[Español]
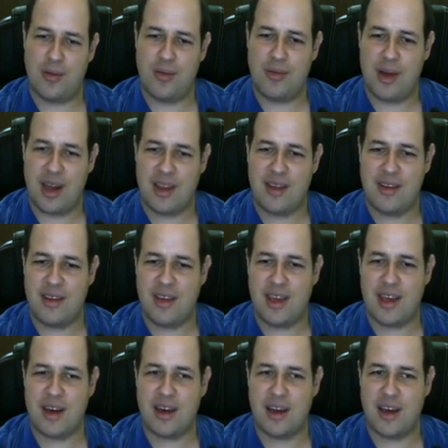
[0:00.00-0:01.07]
para
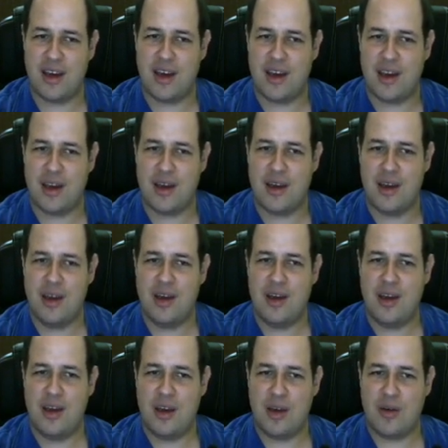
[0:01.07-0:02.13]
decidir eh,
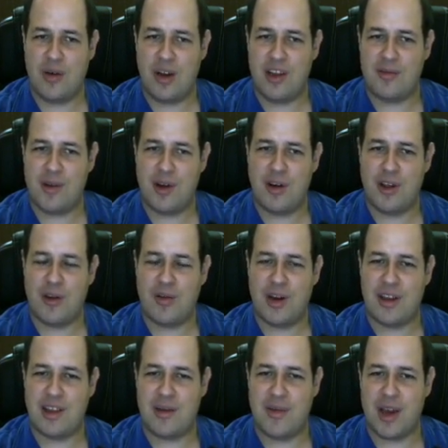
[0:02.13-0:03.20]
cuál es menor y cuál
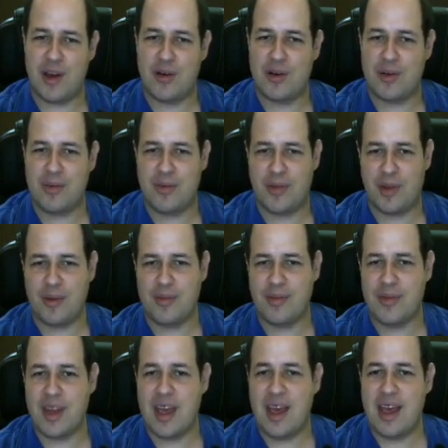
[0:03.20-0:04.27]
es la mayor.
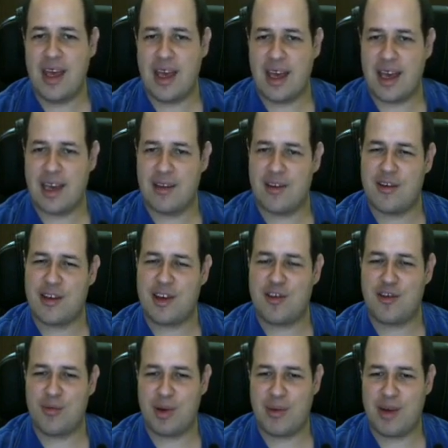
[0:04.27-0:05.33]
En caso de que
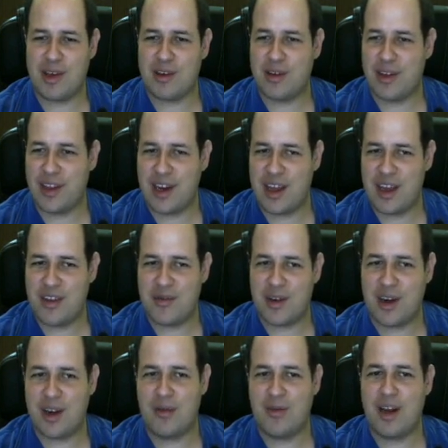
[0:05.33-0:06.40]
sus primeras coordenadas
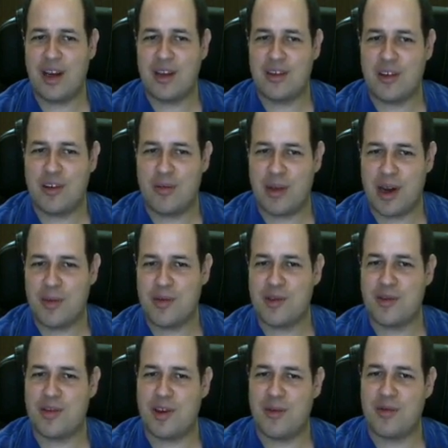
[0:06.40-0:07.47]
fueran iguales, comparamos
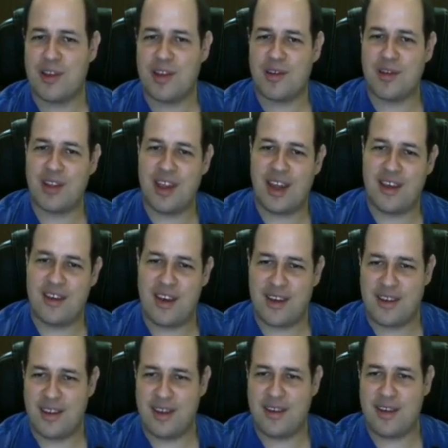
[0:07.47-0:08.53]
sus segundas coordenadas y
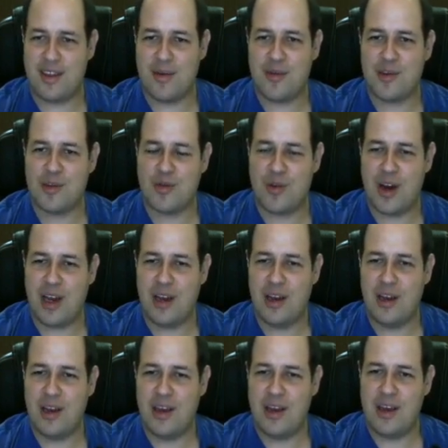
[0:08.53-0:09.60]
así decidimos cuál
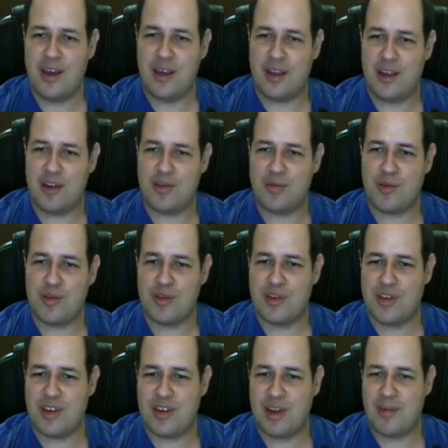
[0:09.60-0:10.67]
de los
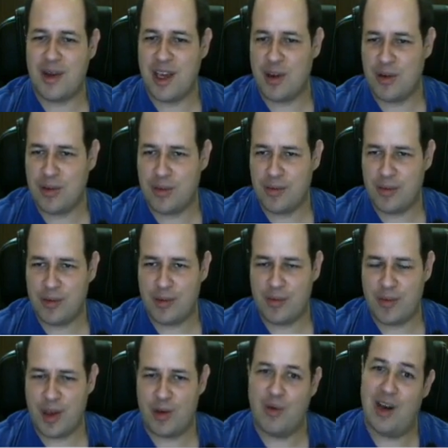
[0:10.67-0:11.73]
puntos es el mayor
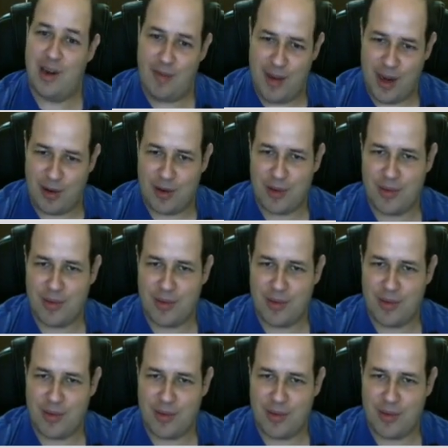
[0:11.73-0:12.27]
y cuál el menor.